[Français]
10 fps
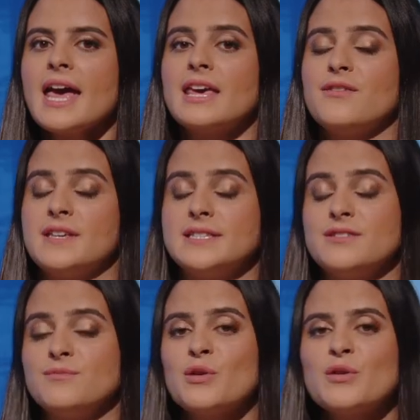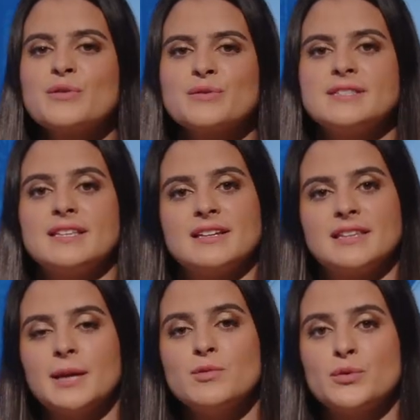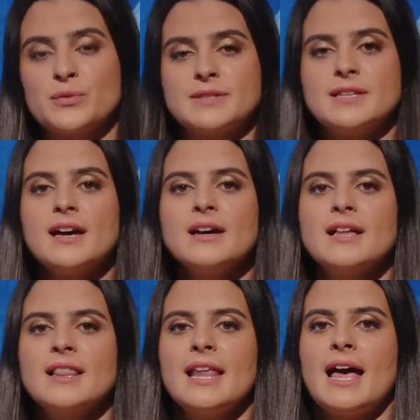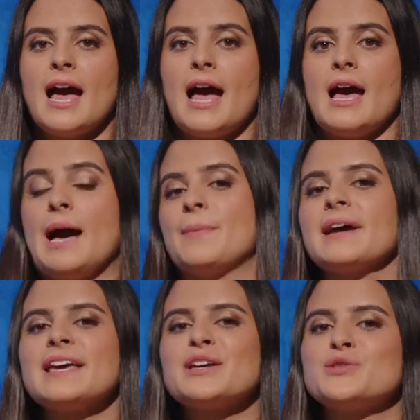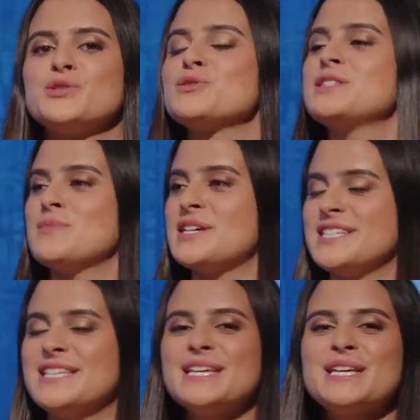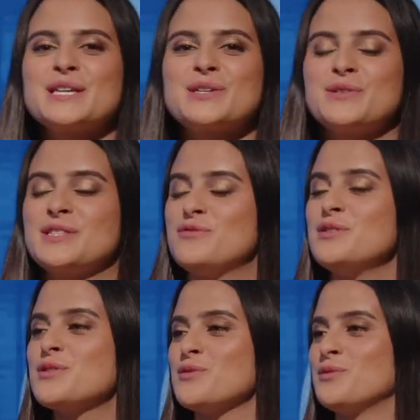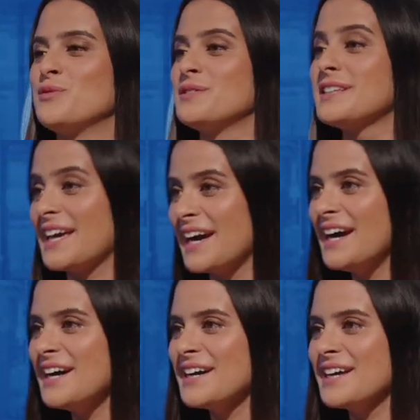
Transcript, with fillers: Effectivement, c'est un terrible constat. Après, j'ose imaginer que ces fuites sont très rares